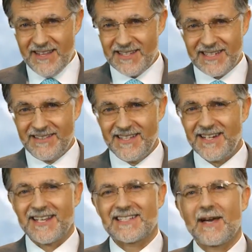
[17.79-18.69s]
de
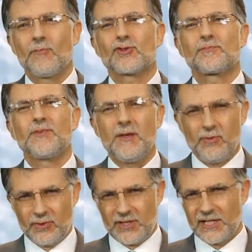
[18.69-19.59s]
sentir que estamos
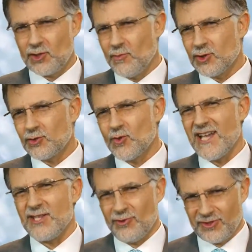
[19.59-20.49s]
vivos, que somos
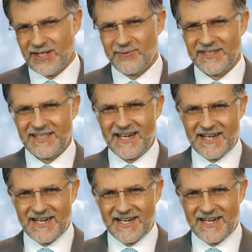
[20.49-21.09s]
dueños de nuestra